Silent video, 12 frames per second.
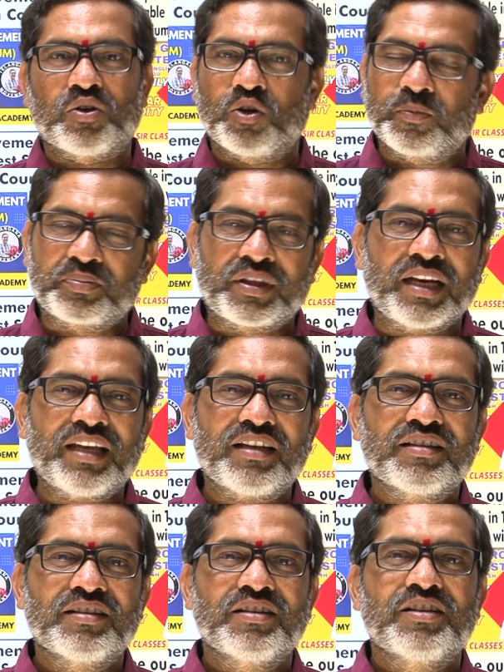గ్రూప్ త్రీ
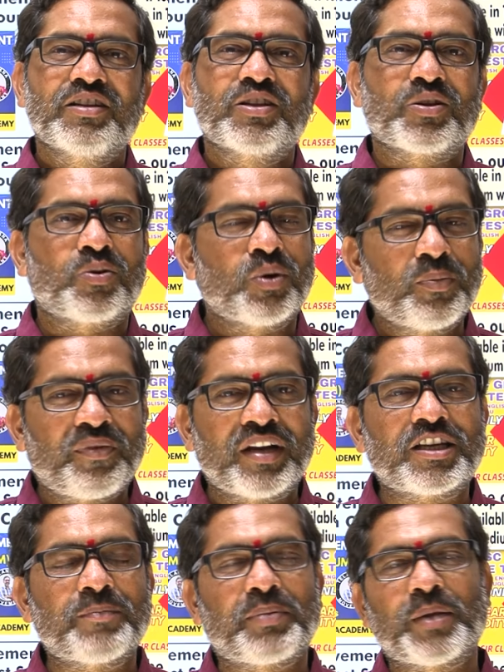గ్రూప్
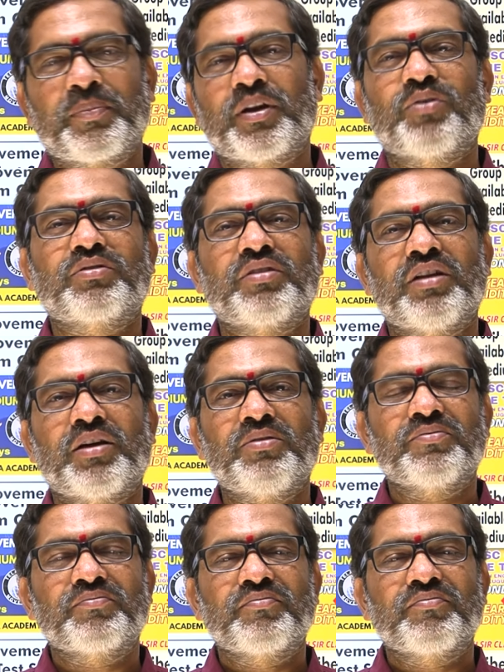వన్కి ప్రిపేర్ అవుతున్నారో